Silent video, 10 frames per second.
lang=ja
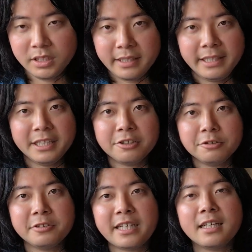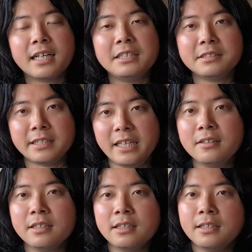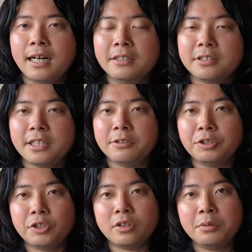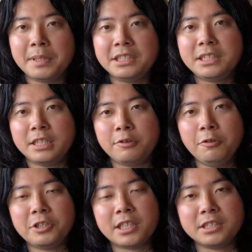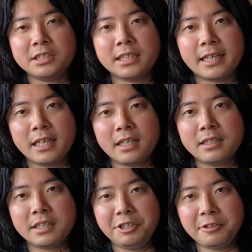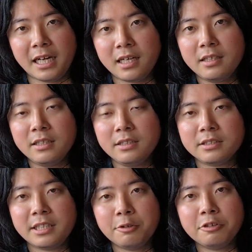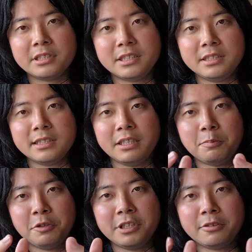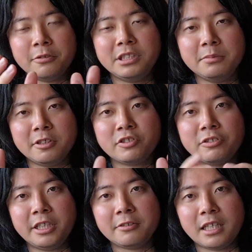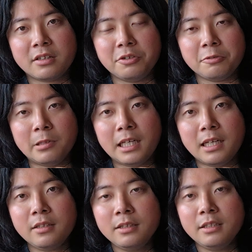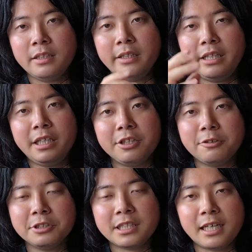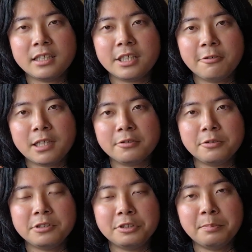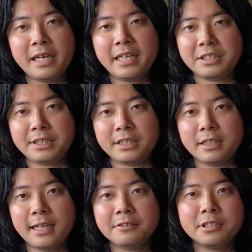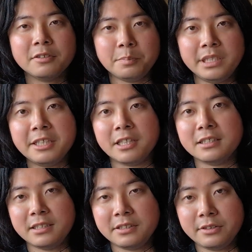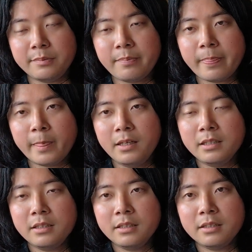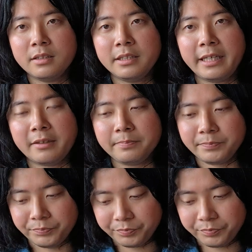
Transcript: 営業の段階ですね。ある程度、まあ、自社でどういった人材がいるか、で、どういった人材のプロジェクトをチームが作れるかっていうのは、営業して案件を獲得する前に、ある程度見えるはずです。で、